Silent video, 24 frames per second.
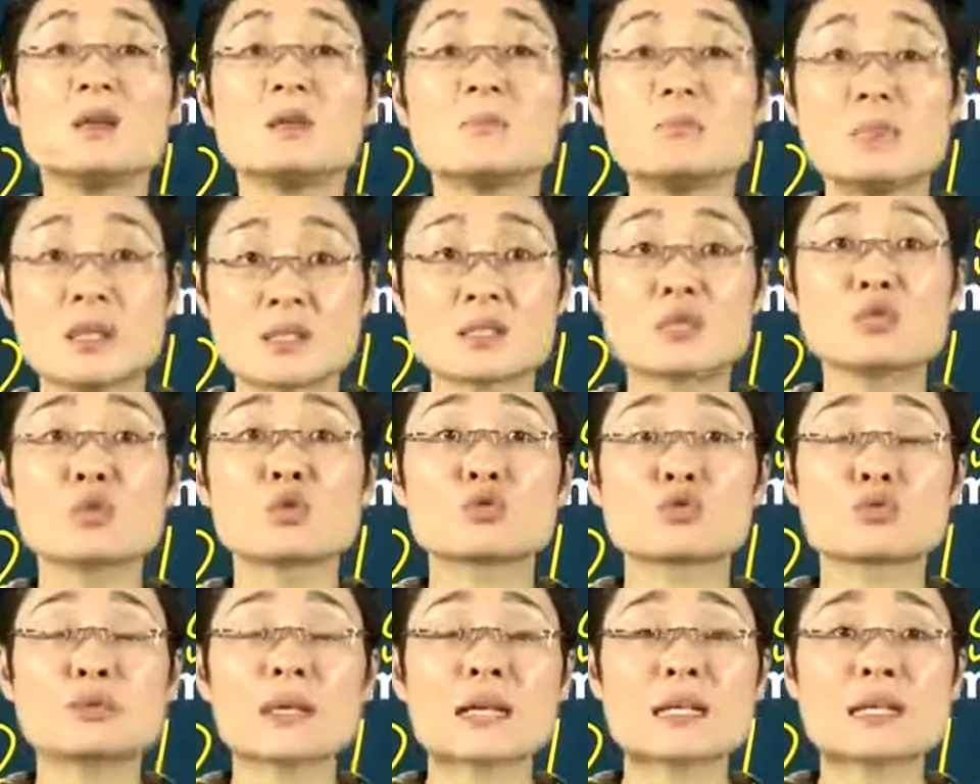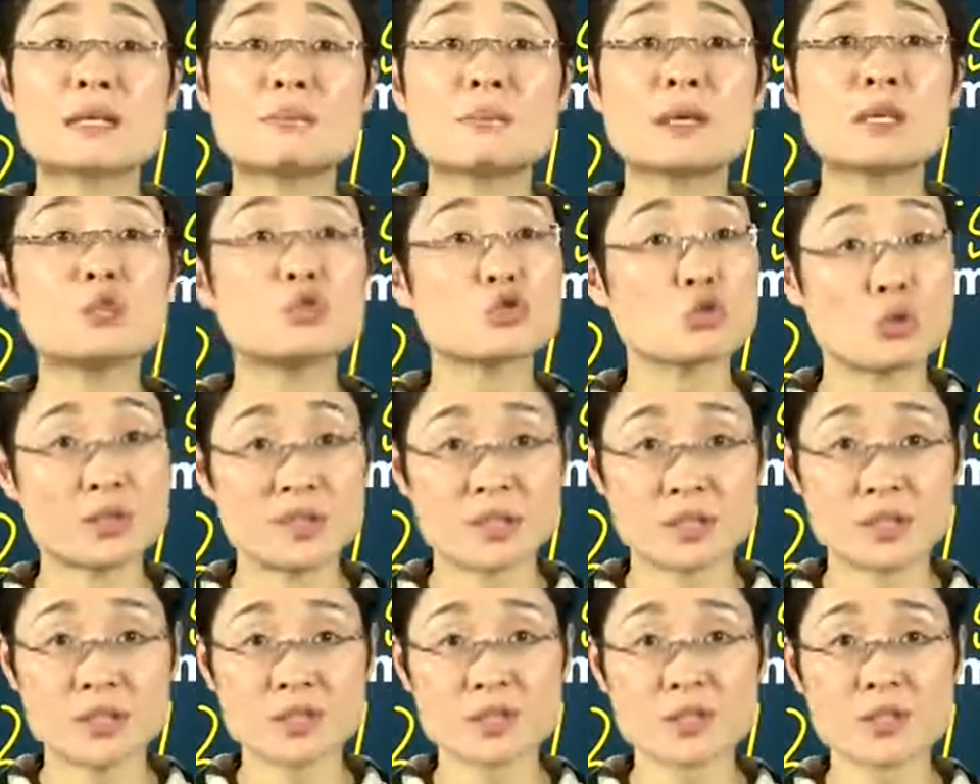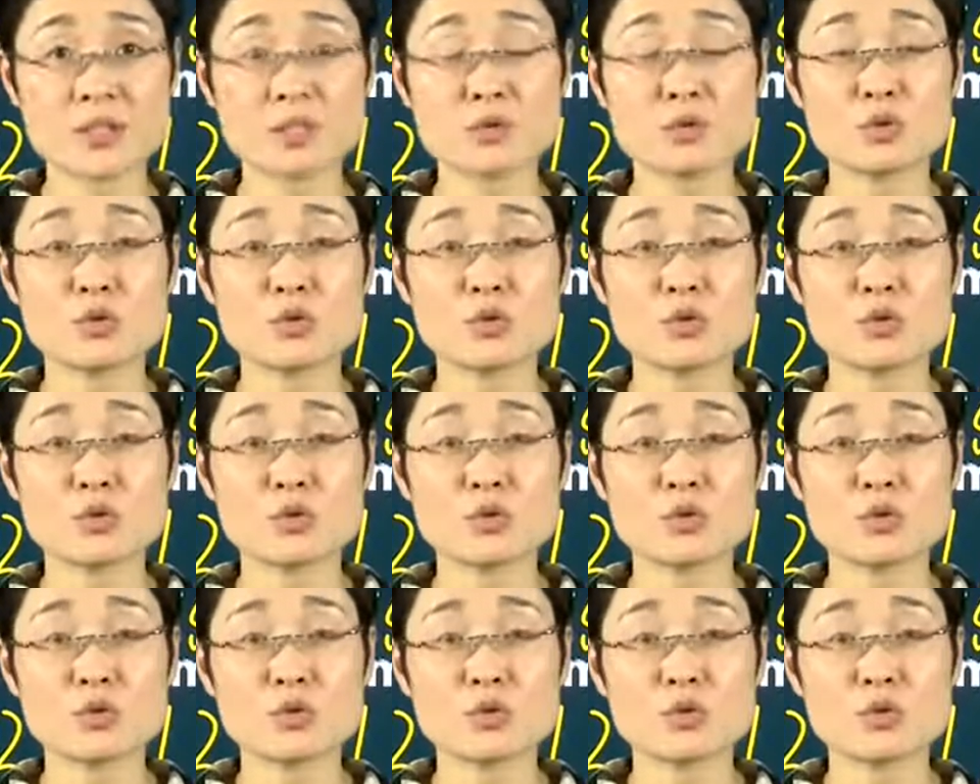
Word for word: 每次我从他身边走过，骑着自行车，